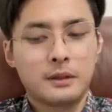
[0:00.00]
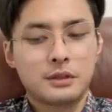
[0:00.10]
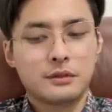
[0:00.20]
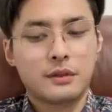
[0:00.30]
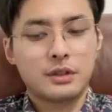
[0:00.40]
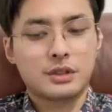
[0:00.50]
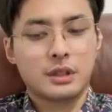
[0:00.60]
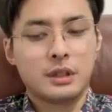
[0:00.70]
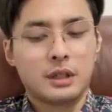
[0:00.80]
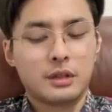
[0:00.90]
中方指
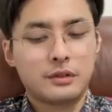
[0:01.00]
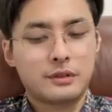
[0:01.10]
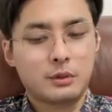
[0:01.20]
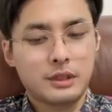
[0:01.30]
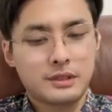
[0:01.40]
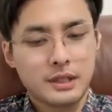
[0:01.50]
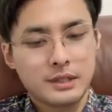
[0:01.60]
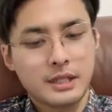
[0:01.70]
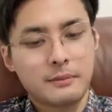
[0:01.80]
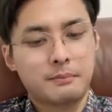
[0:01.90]
俄罗斯会
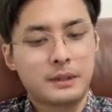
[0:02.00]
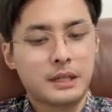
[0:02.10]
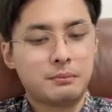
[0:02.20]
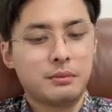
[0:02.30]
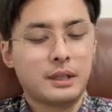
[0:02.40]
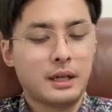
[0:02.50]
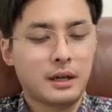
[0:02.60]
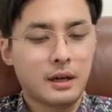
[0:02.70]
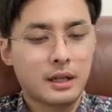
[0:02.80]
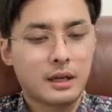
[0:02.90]
参加北部联
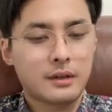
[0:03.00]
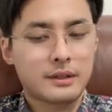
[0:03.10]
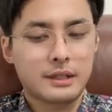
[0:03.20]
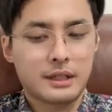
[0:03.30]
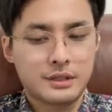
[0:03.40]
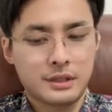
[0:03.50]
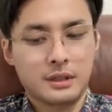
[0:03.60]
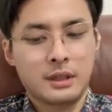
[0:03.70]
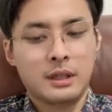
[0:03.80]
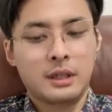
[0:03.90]
合2023演习。